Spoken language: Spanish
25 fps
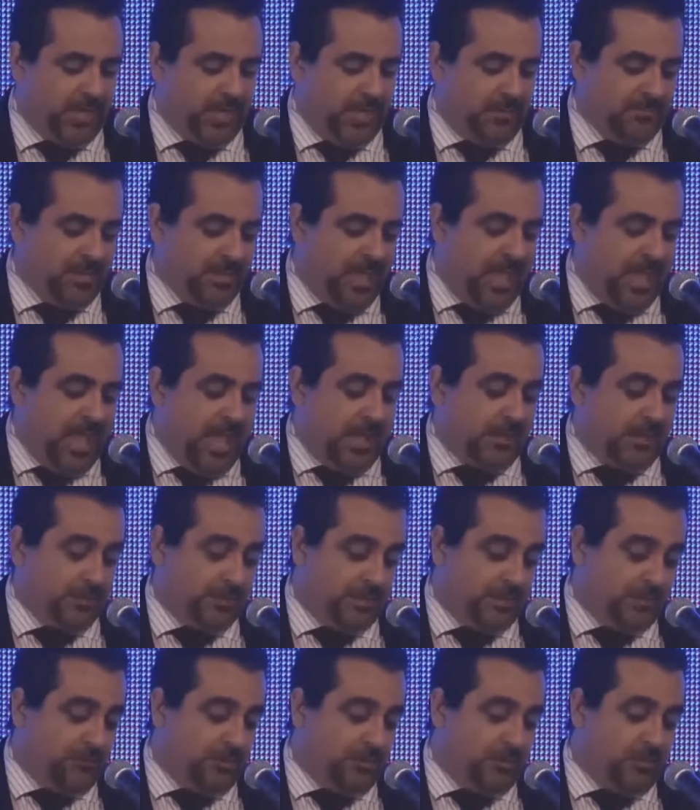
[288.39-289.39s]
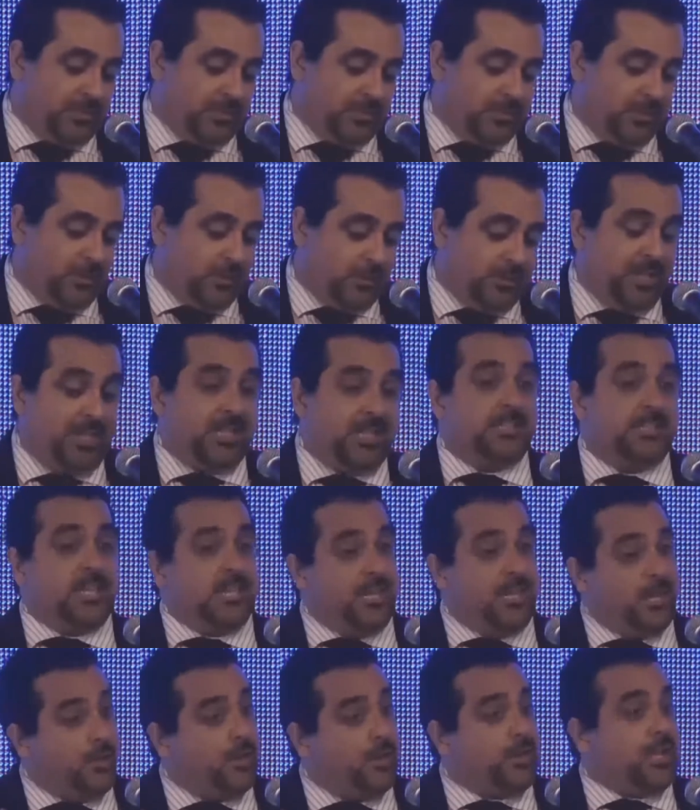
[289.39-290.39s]
a los informativos del interior
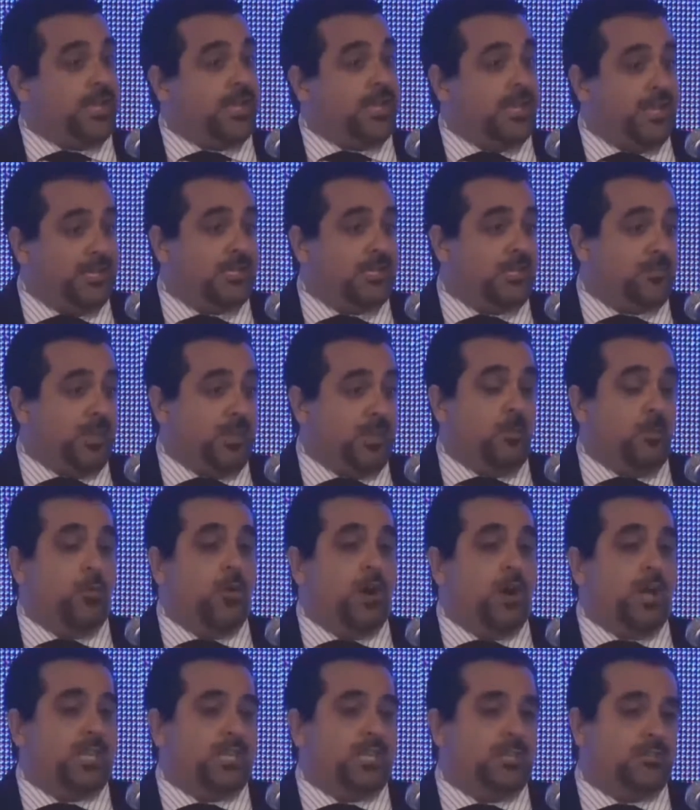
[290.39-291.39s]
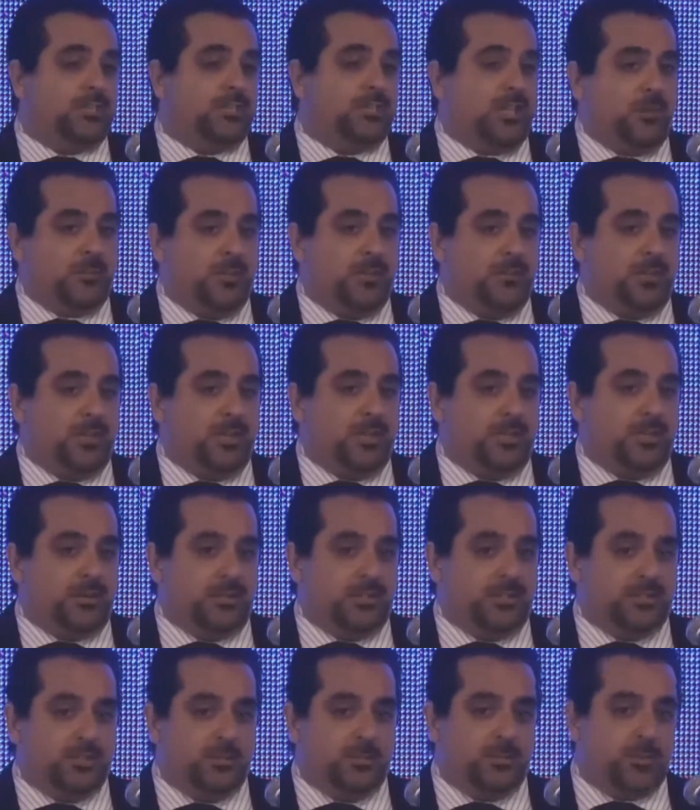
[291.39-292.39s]
que este mismo año también me dieron esa
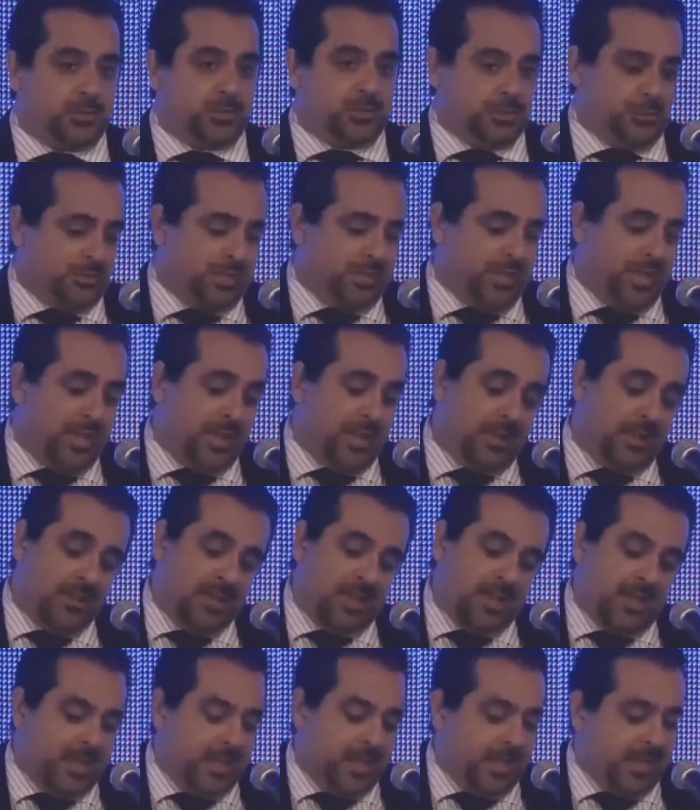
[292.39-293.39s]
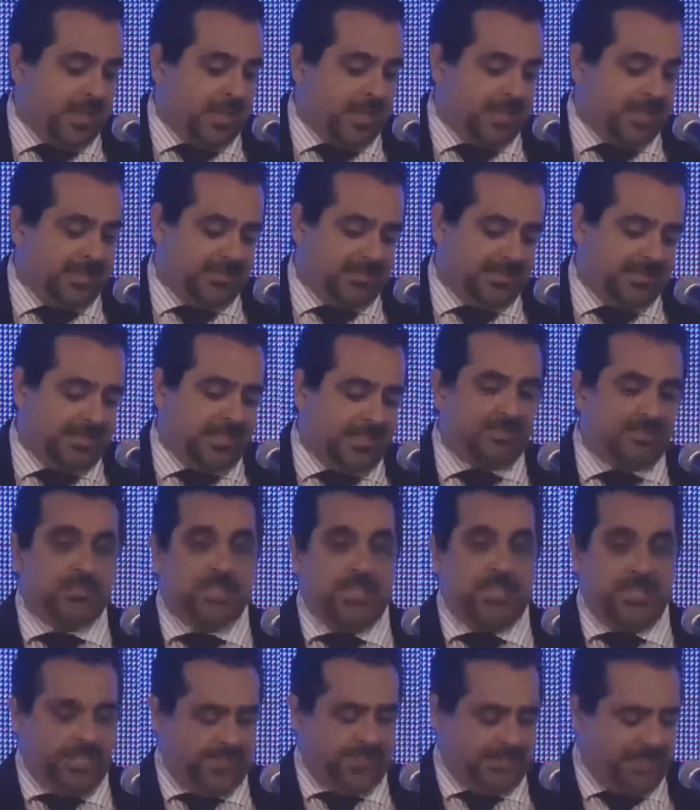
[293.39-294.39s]
oportunidad, en Argentina, Chile
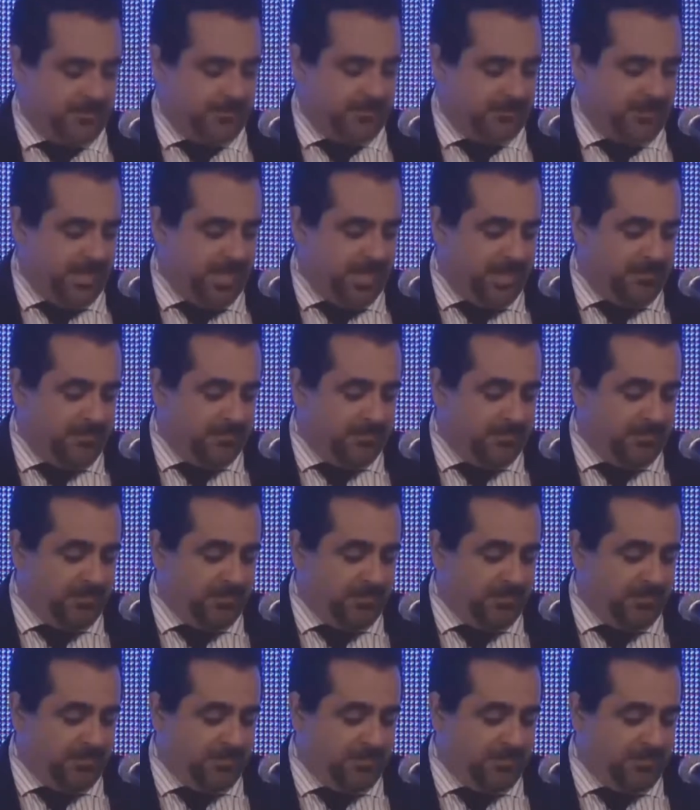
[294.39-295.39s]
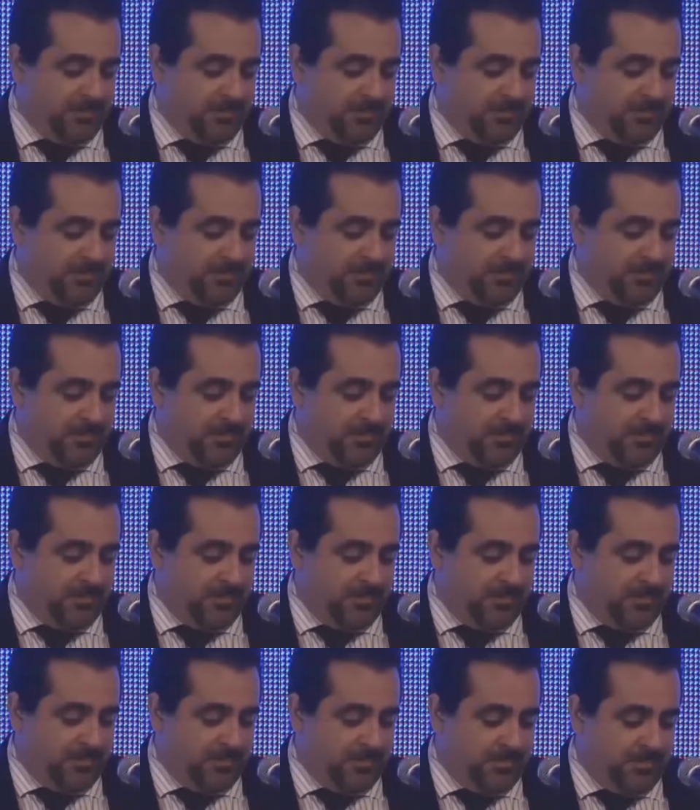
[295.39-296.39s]
también, a Karina y Gaspar
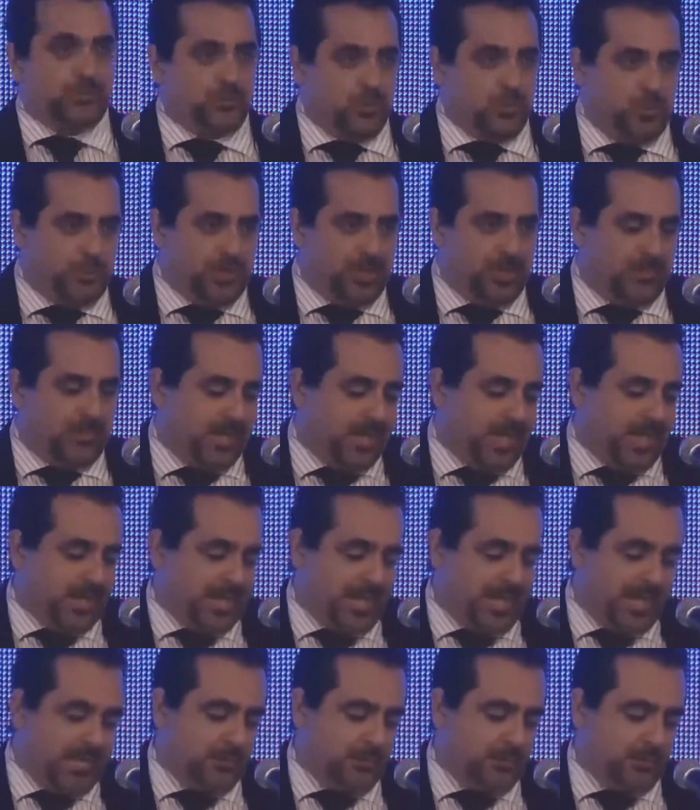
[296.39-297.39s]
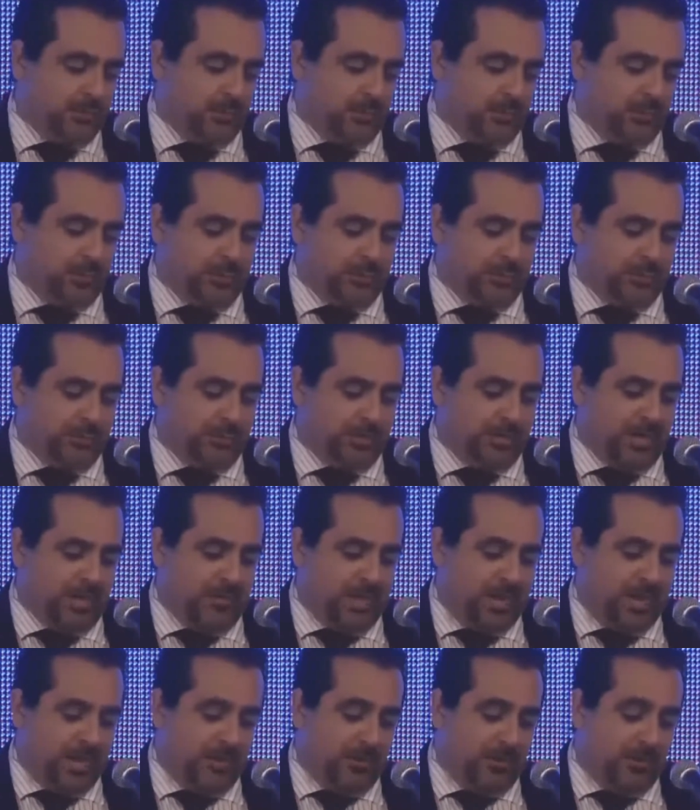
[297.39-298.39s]
en su programa de radio y su
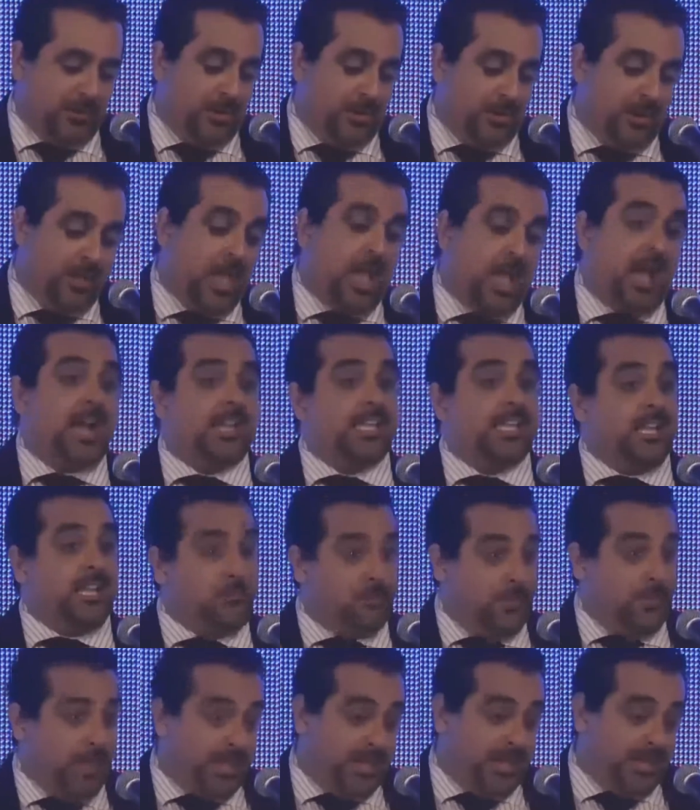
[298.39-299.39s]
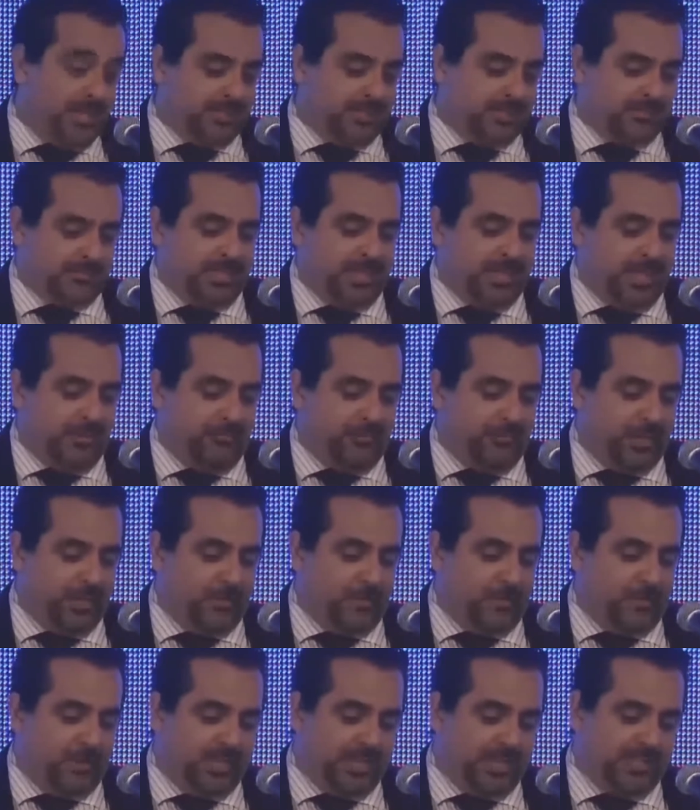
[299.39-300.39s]
productora Majo, Ariel Pérez de
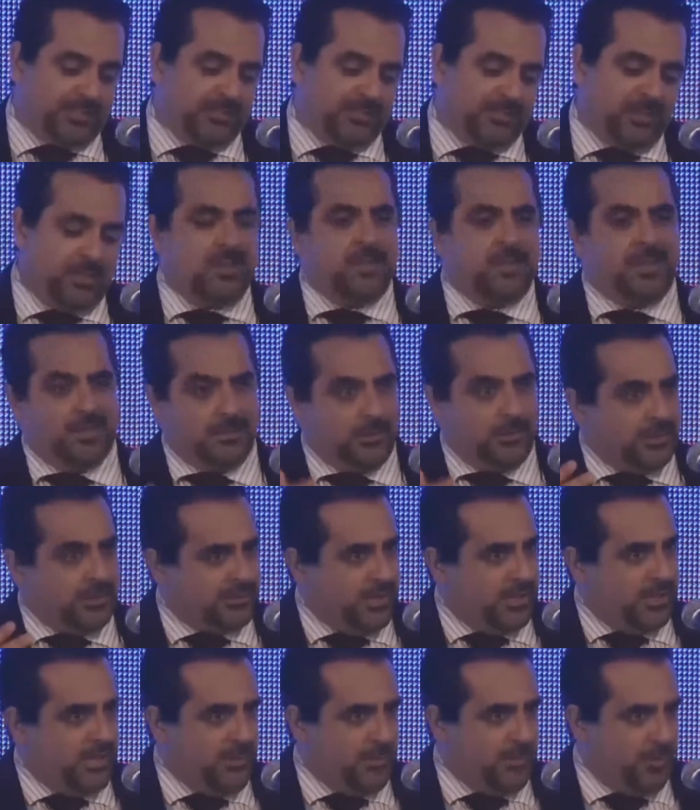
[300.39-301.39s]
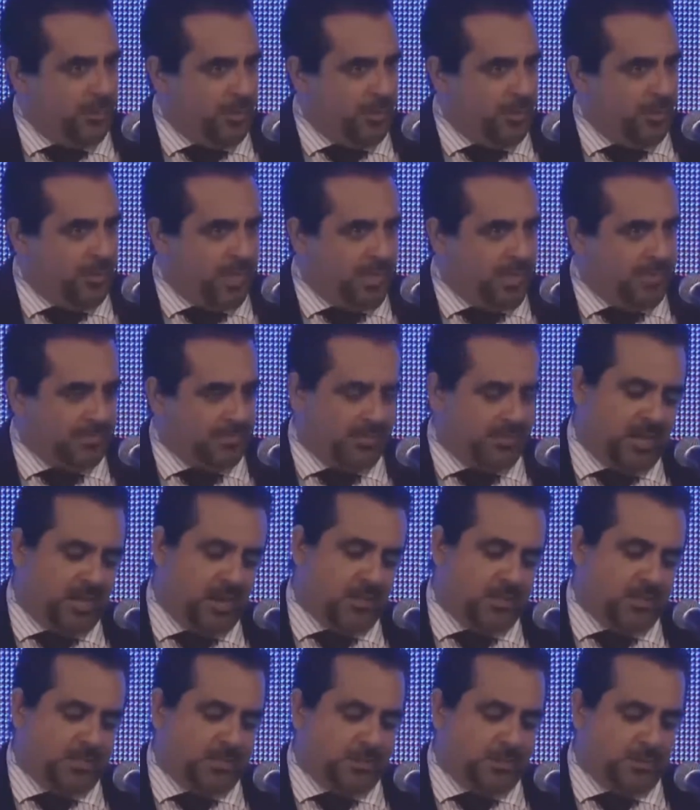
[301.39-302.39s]
Café Express, en donde salimos los viernes a
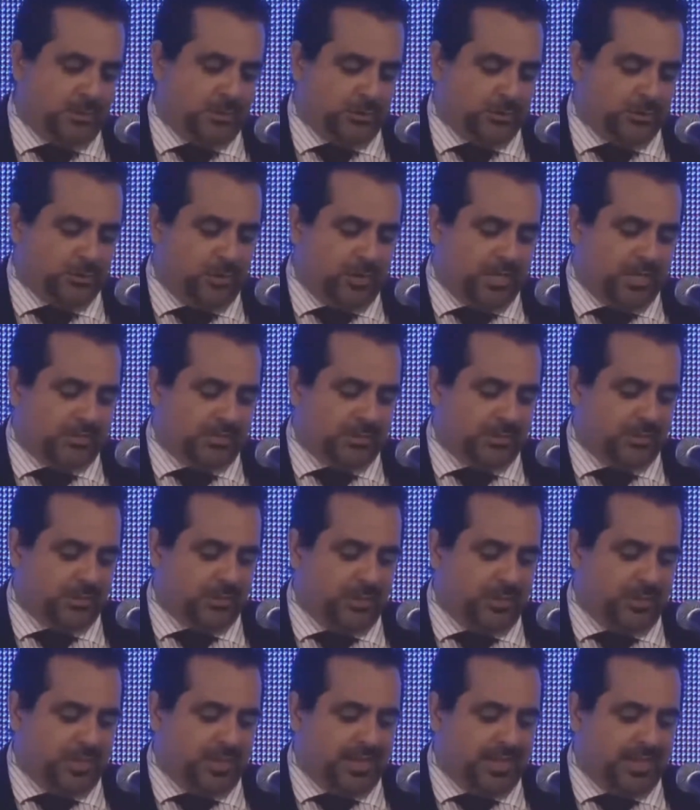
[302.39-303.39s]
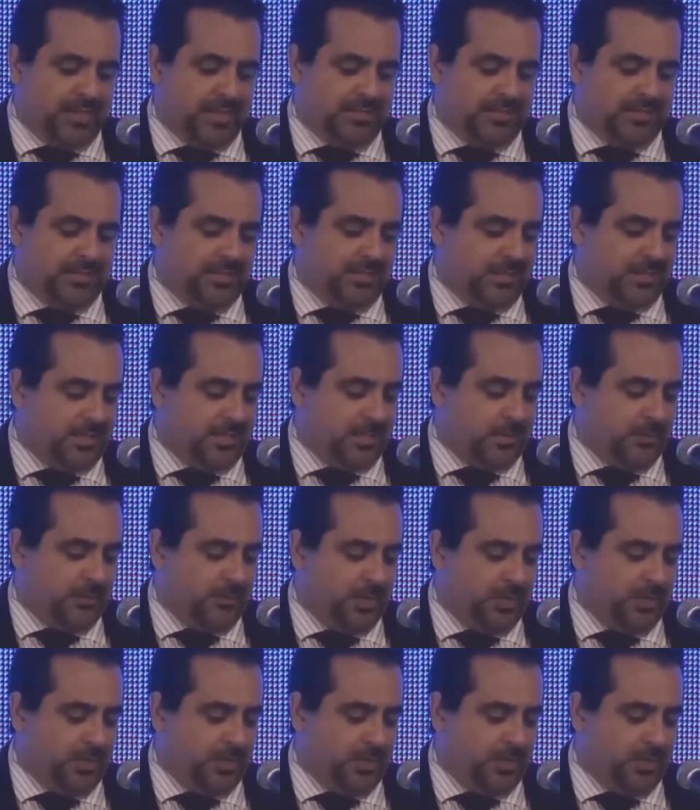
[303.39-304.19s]
las 22 horas y toda la gente de